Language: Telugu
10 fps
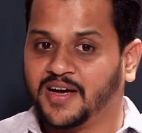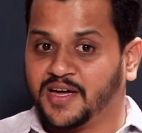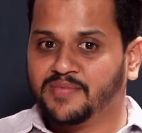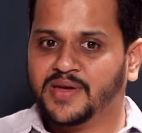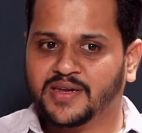
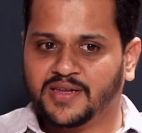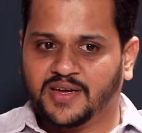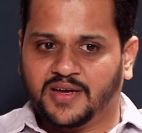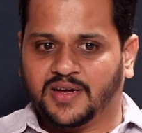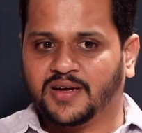
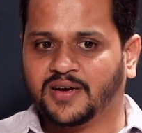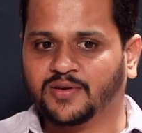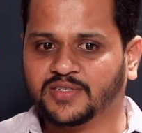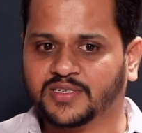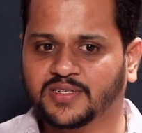అర్మేనియా
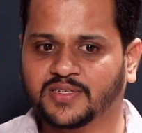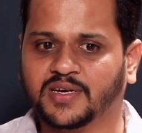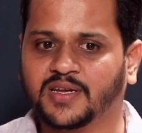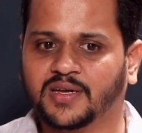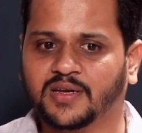వచ్చేసి
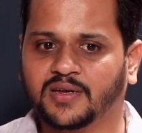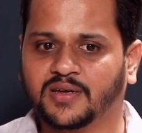చాలా